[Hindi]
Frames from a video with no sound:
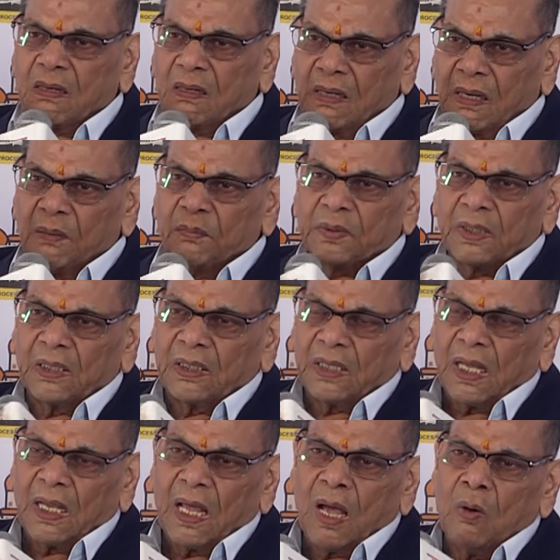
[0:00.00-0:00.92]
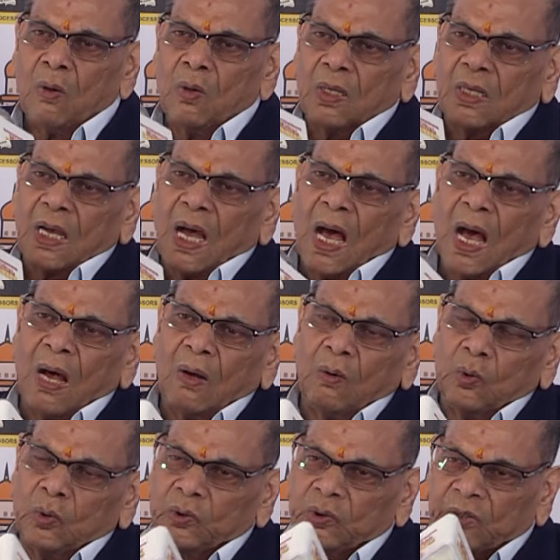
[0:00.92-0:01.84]
क्रम चलता रहा उनका
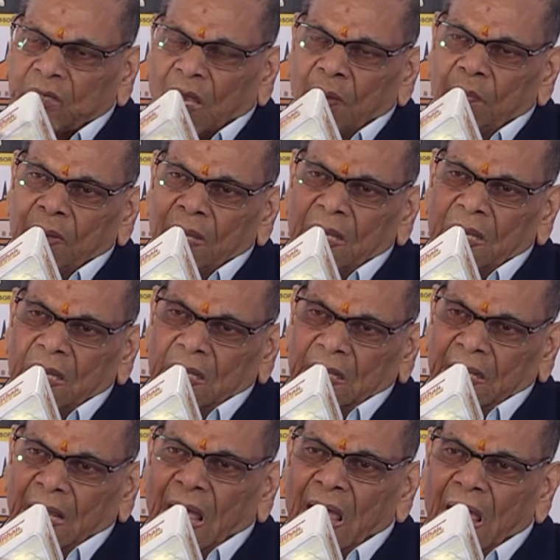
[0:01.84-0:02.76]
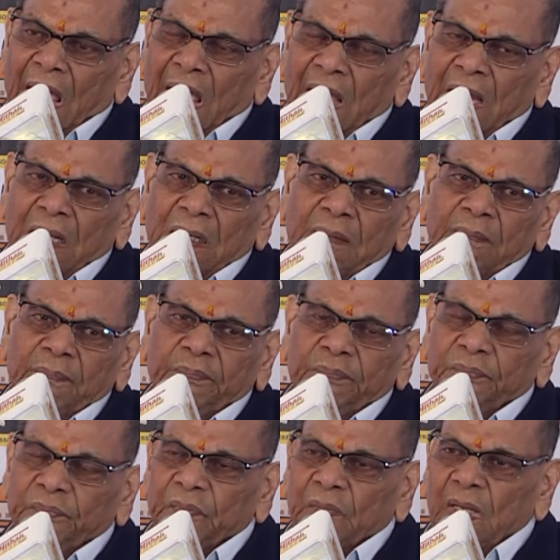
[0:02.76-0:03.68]
उस टाइम भी क्या है
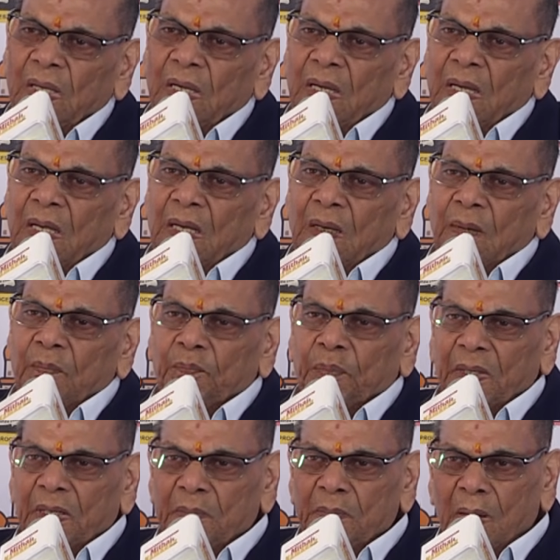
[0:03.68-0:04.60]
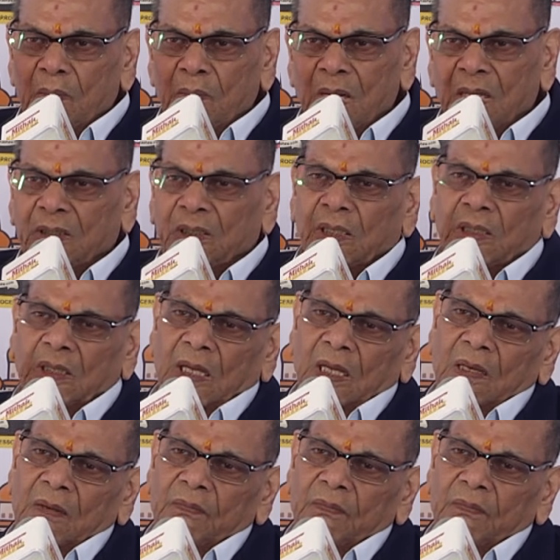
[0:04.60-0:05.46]
प्रीमियम लेते थे